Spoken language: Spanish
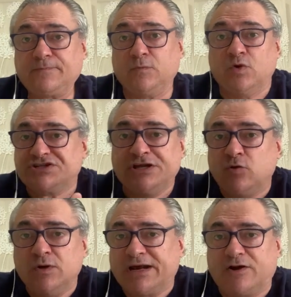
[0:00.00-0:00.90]
No es
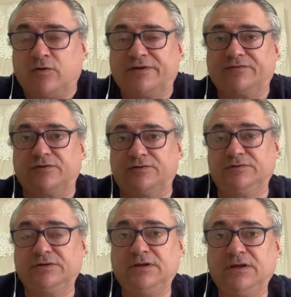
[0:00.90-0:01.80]
ninguna renovación.
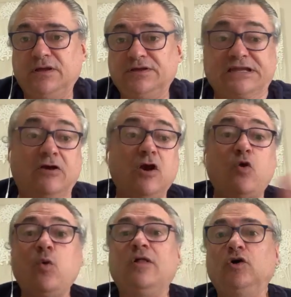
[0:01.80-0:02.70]
Es que ahora el
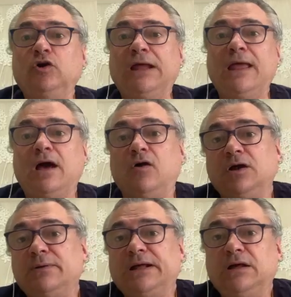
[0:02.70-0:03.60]
jugador
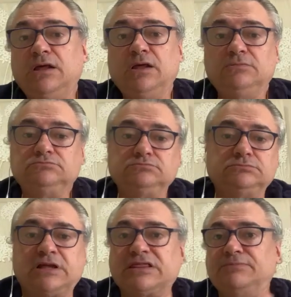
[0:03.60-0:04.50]
ahora va a
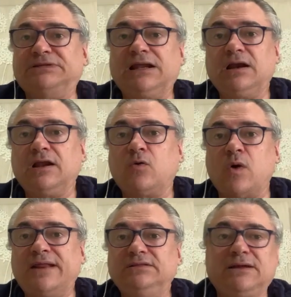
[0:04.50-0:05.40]
aceptar el
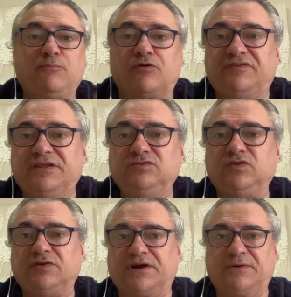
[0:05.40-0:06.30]

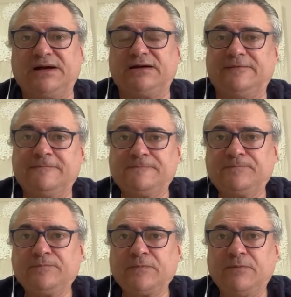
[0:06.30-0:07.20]
40% de rebaja.
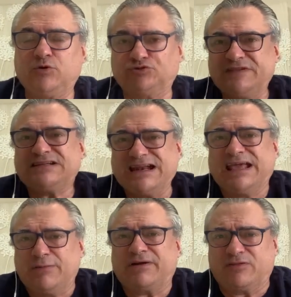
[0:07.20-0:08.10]
Pero ¿ustedes creen
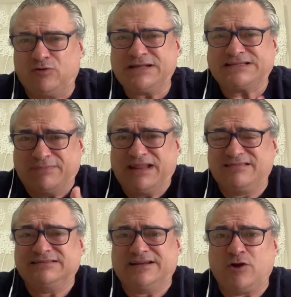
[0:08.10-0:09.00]
que el Barcelona se
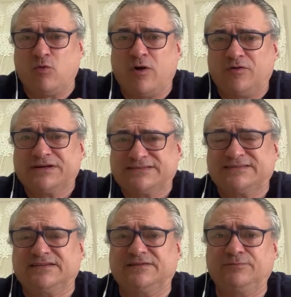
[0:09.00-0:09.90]
merece tener jugadores de
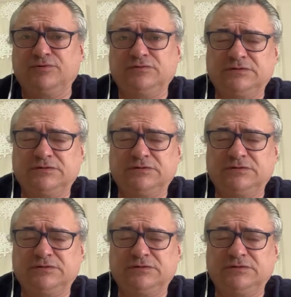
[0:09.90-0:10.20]
este tipo?